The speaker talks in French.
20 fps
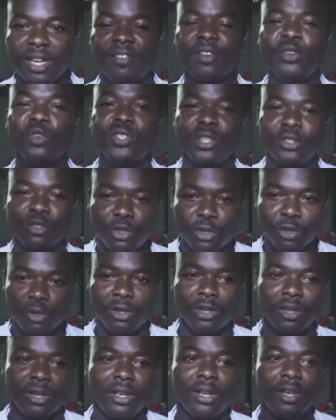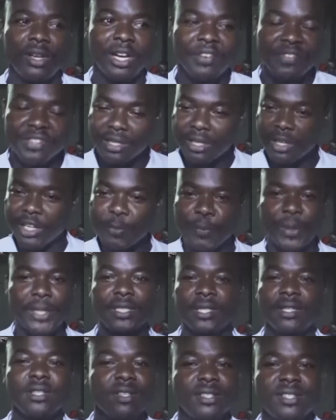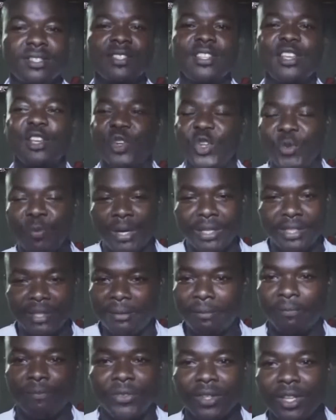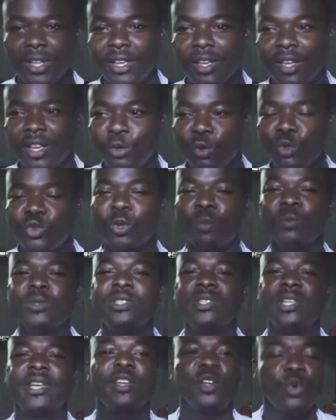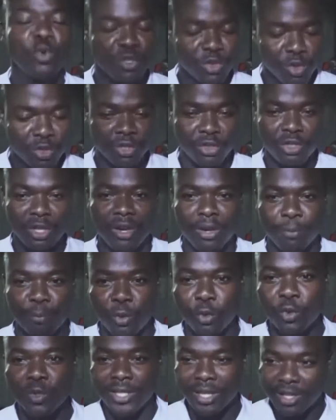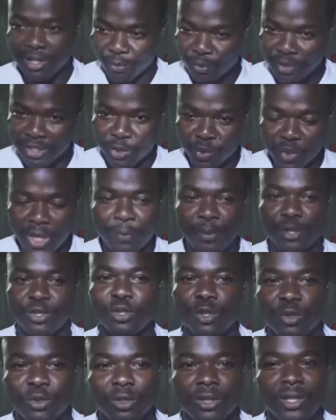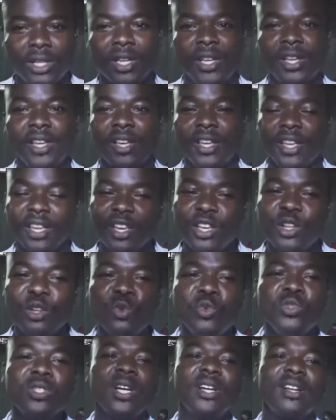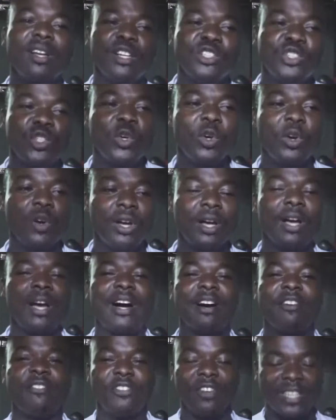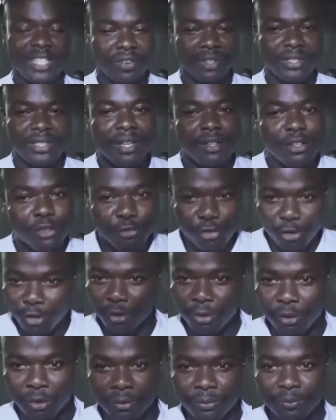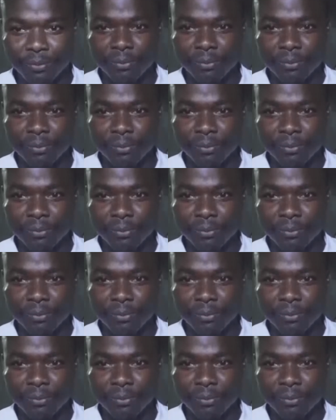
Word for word: avec le Seigneur en faisant la repentance et le baptême. Et nous sommes très reconnaissants au Seigneur pour ces, trois personnes. Et nous engageons à faire davantage d'efforts